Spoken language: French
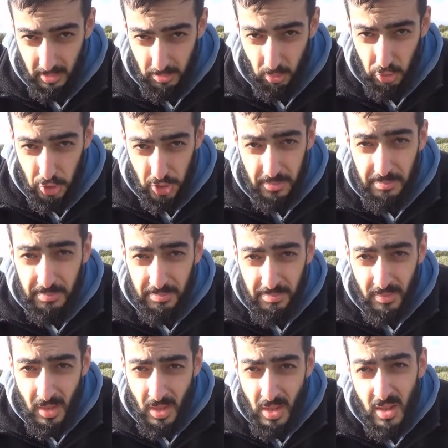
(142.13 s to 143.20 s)
un projet
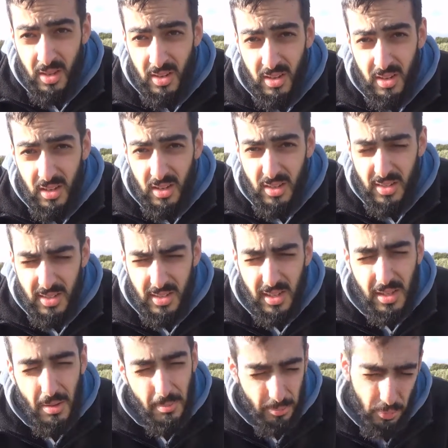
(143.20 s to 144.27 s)

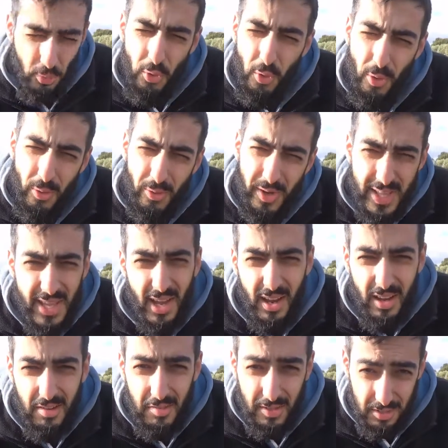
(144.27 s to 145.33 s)
qui est un peu en
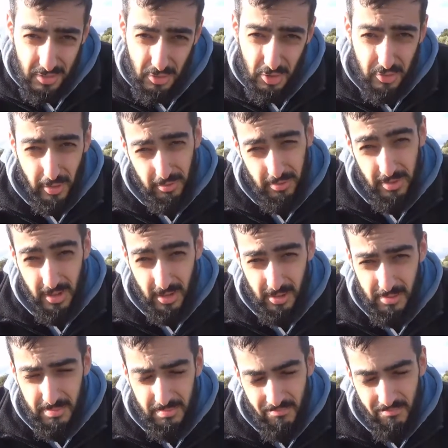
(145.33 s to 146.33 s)
lien avec ce que je viens de faire.